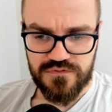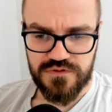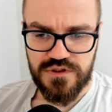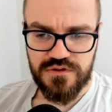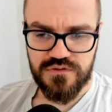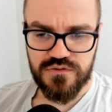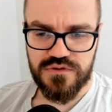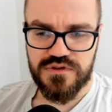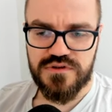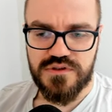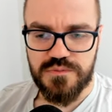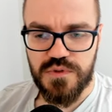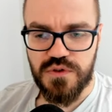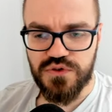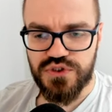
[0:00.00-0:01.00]
Na, so ist ein
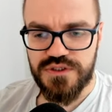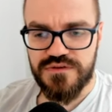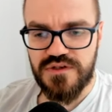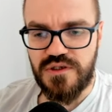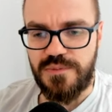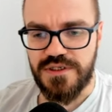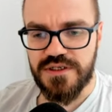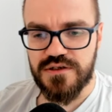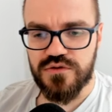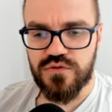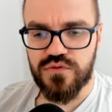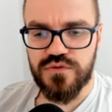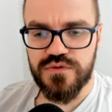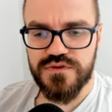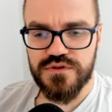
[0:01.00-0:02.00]
Emojis dabei,
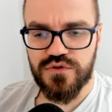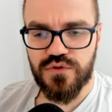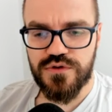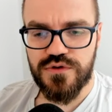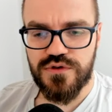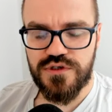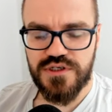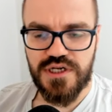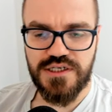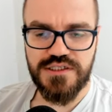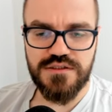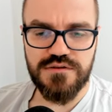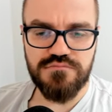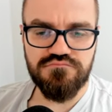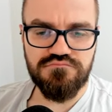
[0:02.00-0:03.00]
große
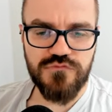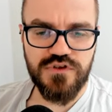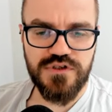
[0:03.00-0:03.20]
Neuigkeiten.